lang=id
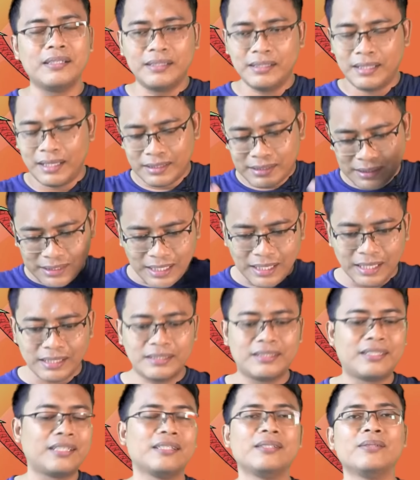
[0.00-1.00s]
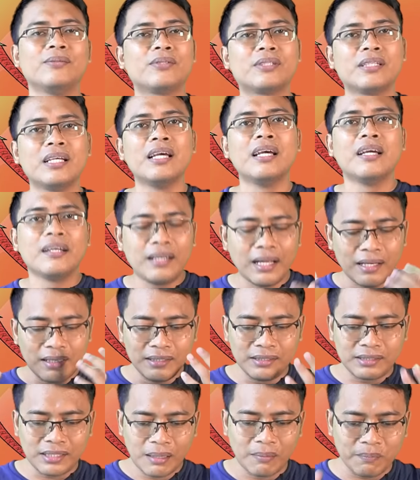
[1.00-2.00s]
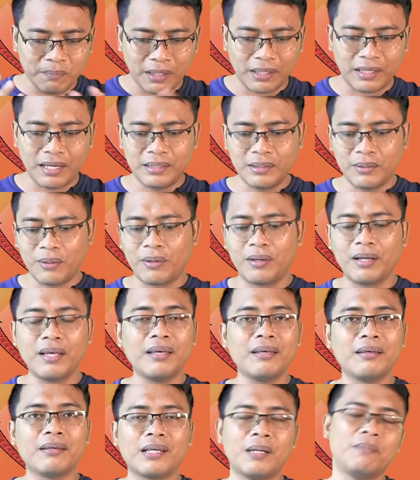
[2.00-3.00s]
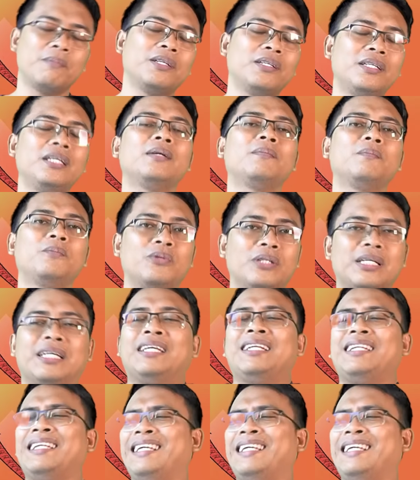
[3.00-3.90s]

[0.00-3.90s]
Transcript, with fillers: dengan sangat serius dan disampaikan oleh Kemendikbud.